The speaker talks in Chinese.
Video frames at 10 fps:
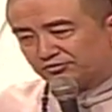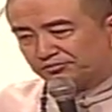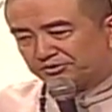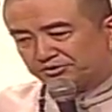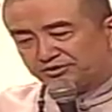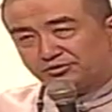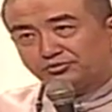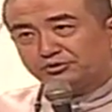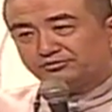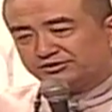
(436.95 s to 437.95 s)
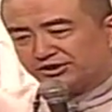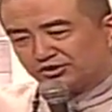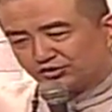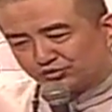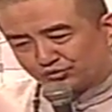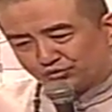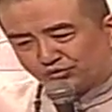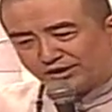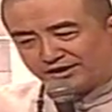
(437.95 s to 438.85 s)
我们最后会用这个图